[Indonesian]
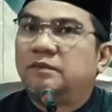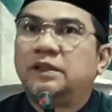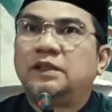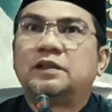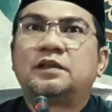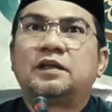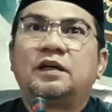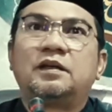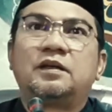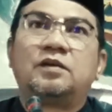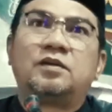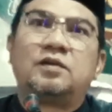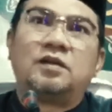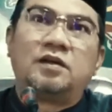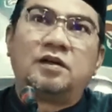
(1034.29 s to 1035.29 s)
minta
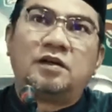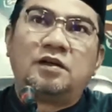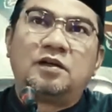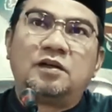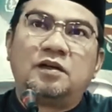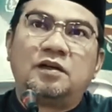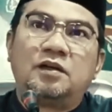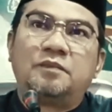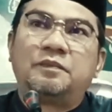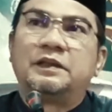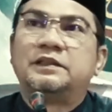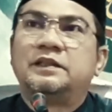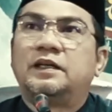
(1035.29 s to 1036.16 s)
ya Allah